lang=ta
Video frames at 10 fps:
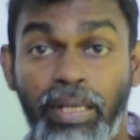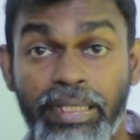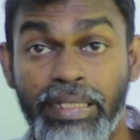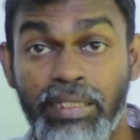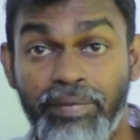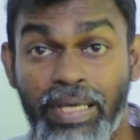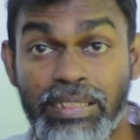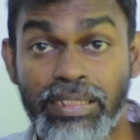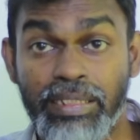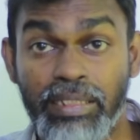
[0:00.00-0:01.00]
பதினஞ்சு
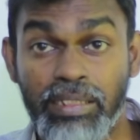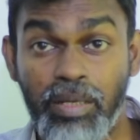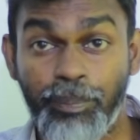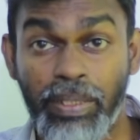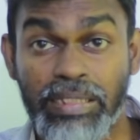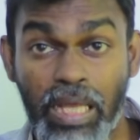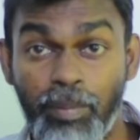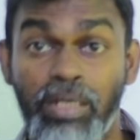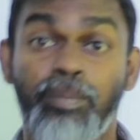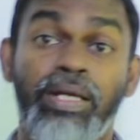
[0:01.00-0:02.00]
வயசுன்னு சொல்லி
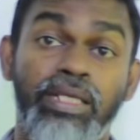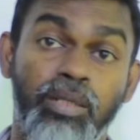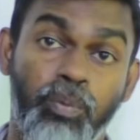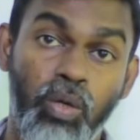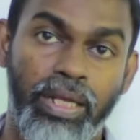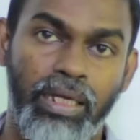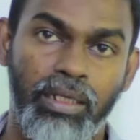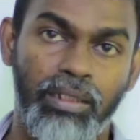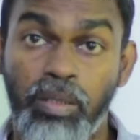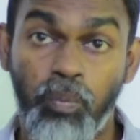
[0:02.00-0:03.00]
பத்தாம் ஆண்டு படிக்க பிள்ளைகள்
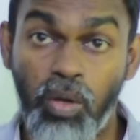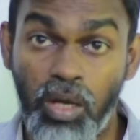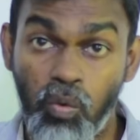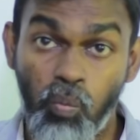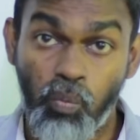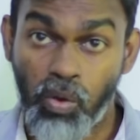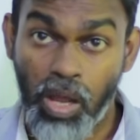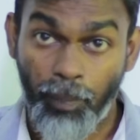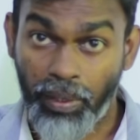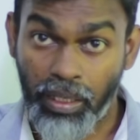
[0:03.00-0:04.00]
அந்த பிள்ளைகள்
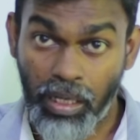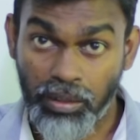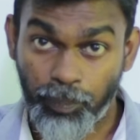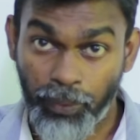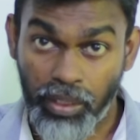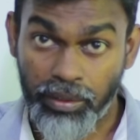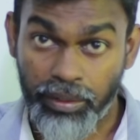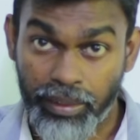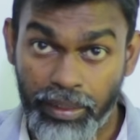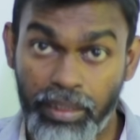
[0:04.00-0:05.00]
உம்மாப்பட
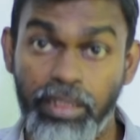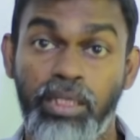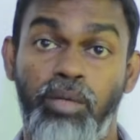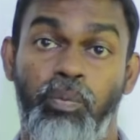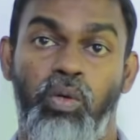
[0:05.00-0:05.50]
கட்டுப்பாட்டுக்கு கீழே நிற்கிற